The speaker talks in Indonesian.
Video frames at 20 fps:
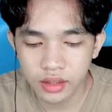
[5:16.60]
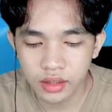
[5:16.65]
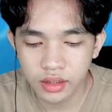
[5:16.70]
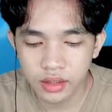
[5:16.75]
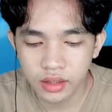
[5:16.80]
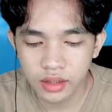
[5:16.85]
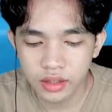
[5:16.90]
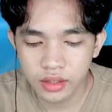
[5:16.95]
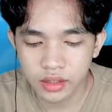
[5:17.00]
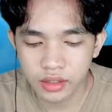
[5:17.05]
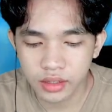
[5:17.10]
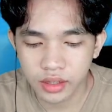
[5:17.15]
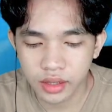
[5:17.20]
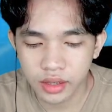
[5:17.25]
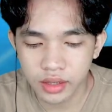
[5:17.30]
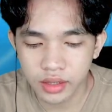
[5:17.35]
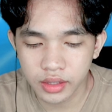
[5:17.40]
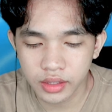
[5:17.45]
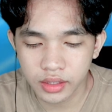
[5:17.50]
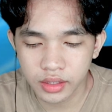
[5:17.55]
eh
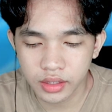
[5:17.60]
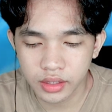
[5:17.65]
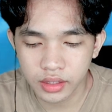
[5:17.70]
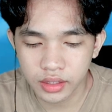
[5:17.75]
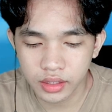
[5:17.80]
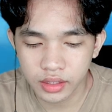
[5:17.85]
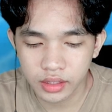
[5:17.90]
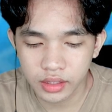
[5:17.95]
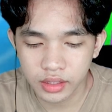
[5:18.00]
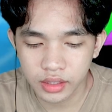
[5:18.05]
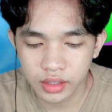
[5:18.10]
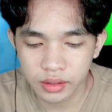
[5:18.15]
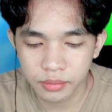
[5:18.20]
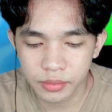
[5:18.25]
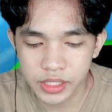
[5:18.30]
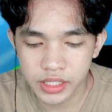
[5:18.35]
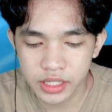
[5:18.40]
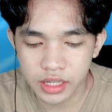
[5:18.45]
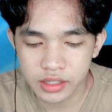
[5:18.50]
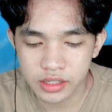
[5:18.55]
eh eh eh
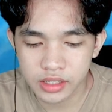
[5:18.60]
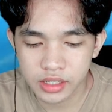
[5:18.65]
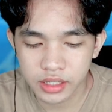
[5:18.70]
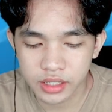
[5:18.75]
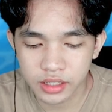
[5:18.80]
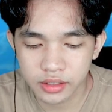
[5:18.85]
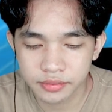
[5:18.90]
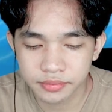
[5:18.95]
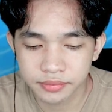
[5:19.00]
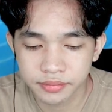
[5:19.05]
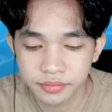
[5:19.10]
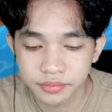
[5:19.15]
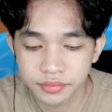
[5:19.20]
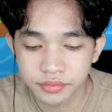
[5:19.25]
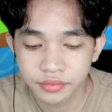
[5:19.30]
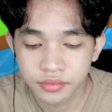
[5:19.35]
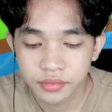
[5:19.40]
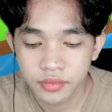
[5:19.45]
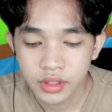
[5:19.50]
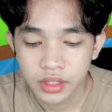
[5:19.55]
bisa sih ini
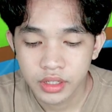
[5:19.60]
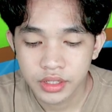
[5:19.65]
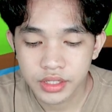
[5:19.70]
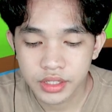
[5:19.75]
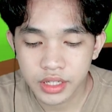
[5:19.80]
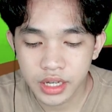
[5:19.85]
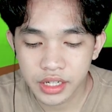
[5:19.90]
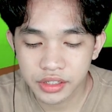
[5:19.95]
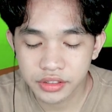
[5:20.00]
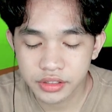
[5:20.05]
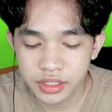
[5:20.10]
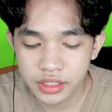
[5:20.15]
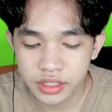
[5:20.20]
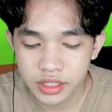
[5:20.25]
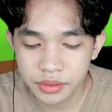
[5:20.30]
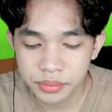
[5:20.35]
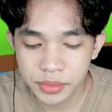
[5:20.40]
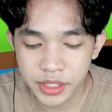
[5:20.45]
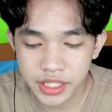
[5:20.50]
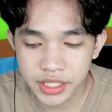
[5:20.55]
seharusnya
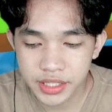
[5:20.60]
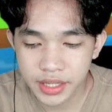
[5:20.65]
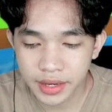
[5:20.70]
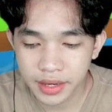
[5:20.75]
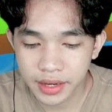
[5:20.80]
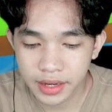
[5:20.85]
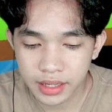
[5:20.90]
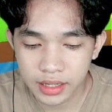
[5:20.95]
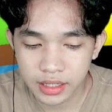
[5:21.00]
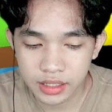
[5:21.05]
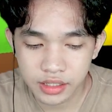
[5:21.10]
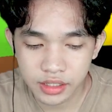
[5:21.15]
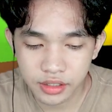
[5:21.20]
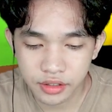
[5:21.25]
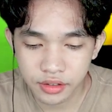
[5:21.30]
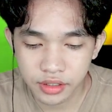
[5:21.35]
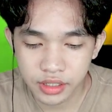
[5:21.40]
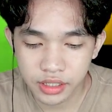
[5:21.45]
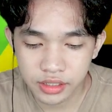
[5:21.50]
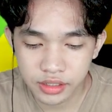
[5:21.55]
sih bisa ya let's
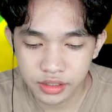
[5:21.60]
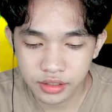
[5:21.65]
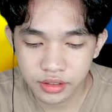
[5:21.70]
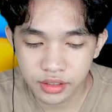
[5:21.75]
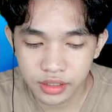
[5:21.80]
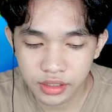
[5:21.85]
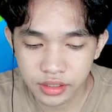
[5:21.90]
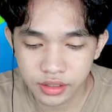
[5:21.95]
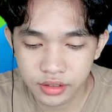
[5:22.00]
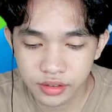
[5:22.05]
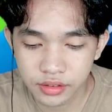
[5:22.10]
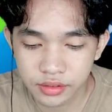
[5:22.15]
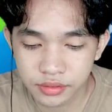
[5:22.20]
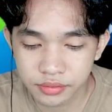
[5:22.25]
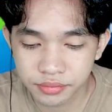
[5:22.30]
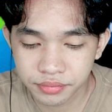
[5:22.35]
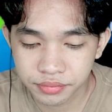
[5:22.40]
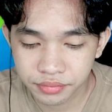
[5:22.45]
go let's go let's go